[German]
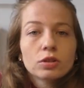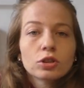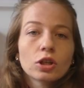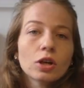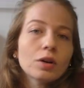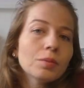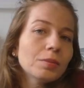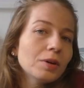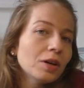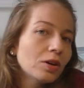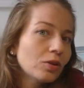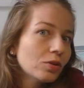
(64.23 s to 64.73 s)

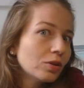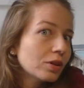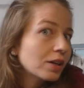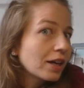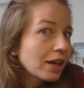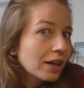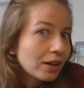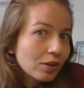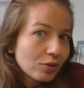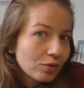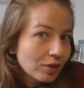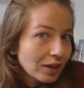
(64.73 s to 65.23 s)
schaue mir auch
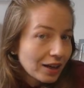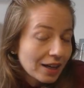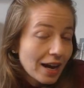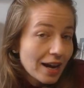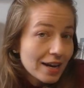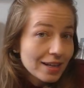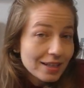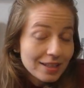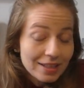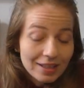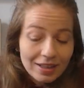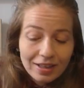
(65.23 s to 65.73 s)
gerne
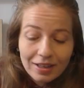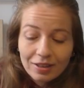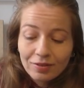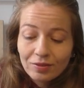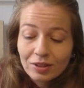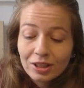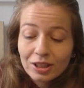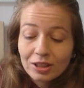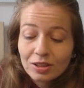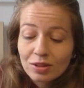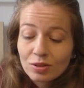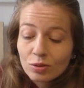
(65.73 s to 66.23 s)
Vergleiche an,
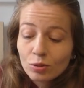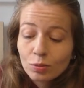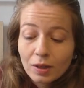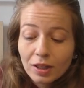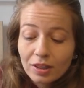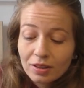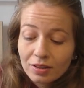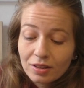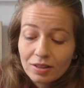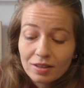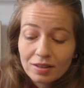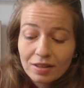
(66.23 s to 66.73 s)
weil ich das super
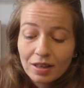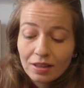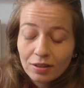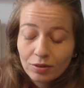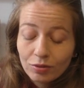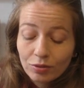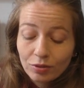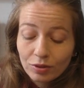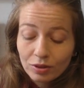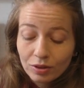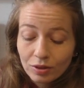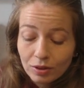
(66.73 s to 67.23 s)

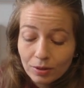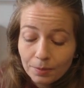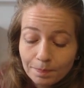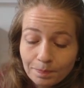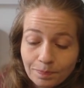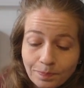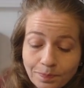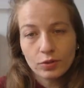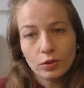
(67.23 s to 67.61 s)
interessant finde.